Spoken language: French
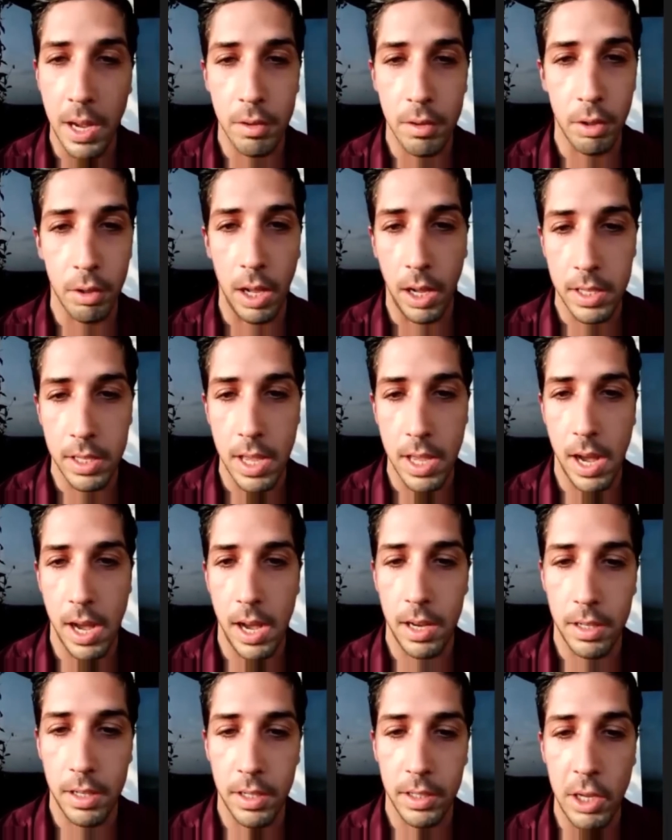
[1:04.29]
Voilà, il y
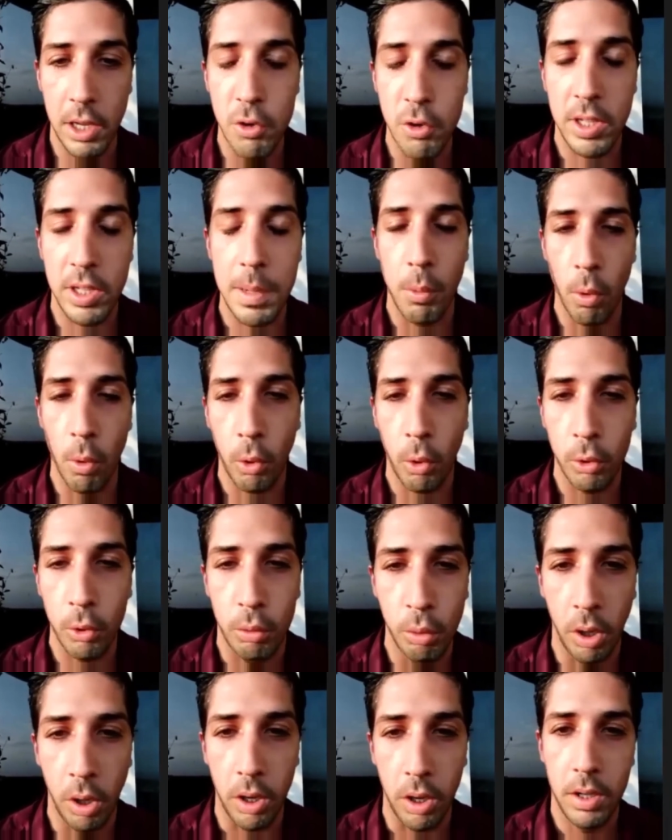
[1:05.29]
a, euh, eu des bons
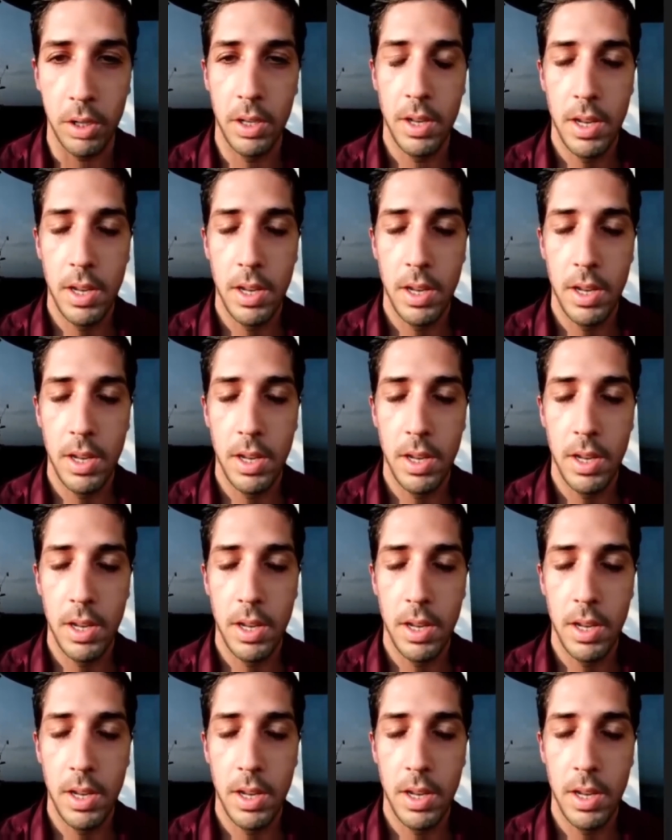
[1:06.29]
retours.